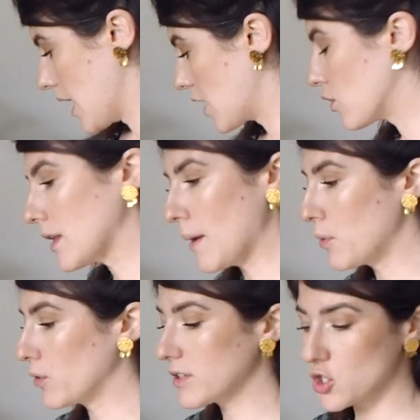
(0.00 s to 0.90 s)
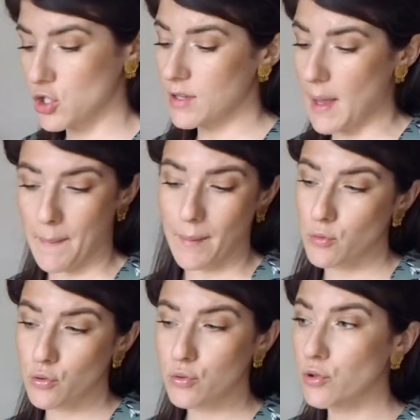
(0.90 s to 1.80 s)
Et quand la plante est jeune, il n'y a pas
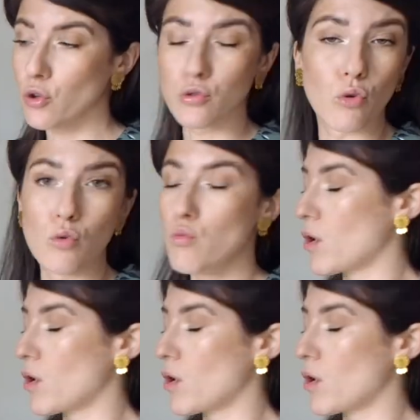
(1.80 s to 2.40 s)
beaucoup de trous.